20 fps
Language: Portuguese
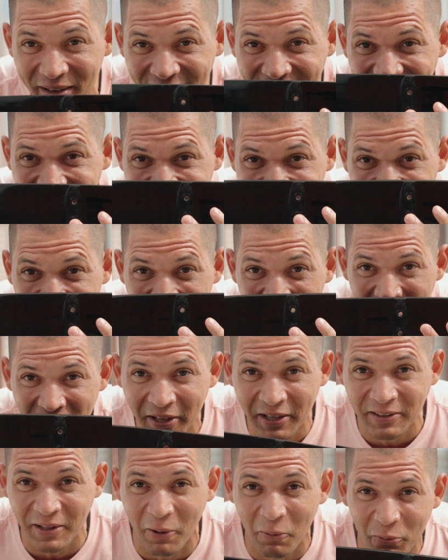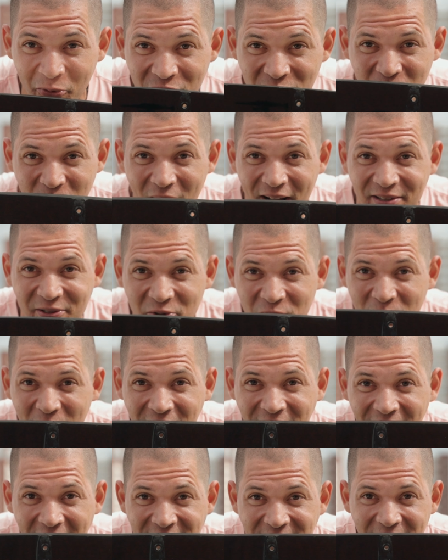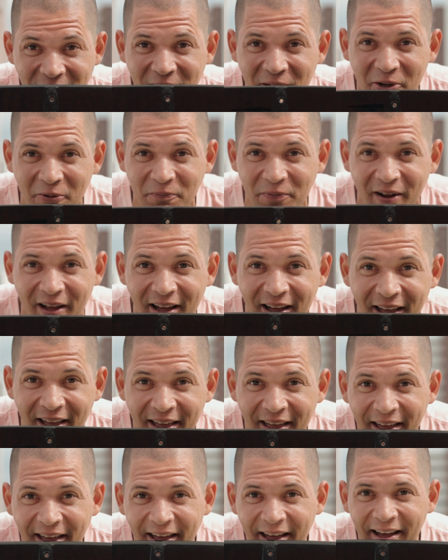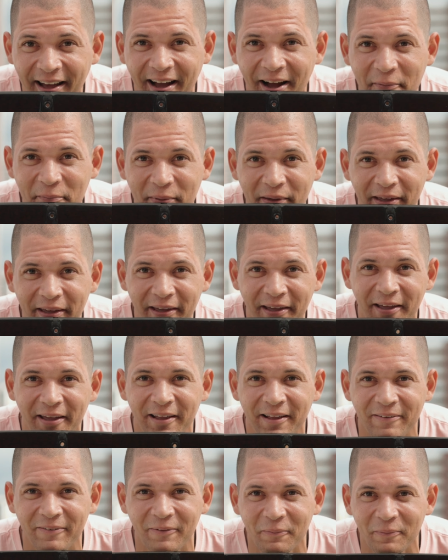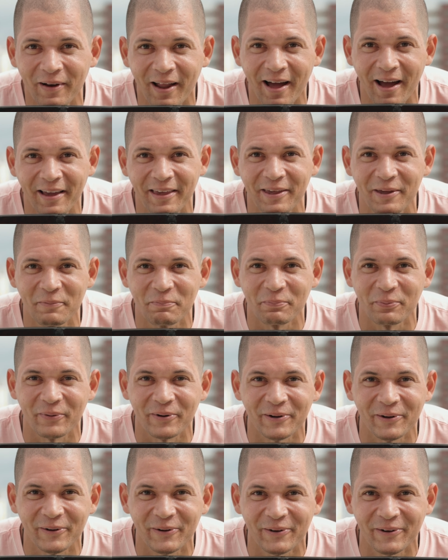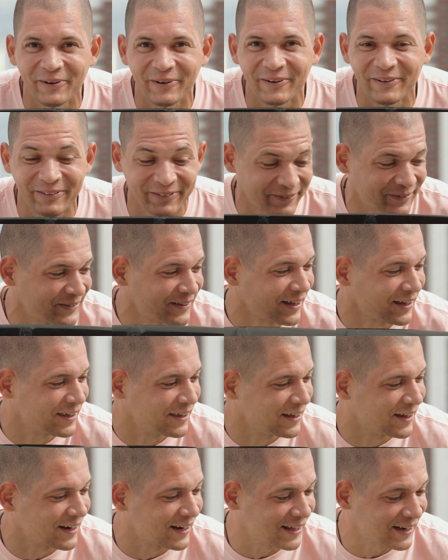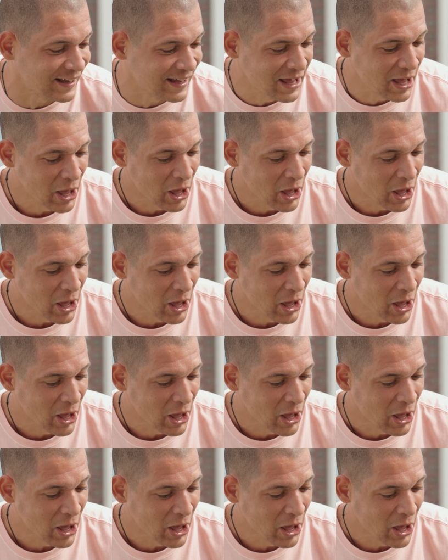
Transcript: nem aqui na tela. Vou ter que dar alguns passos para trás aqui, ó, para caber. Vamos lá aqui, pronto. Tá aqui, galera.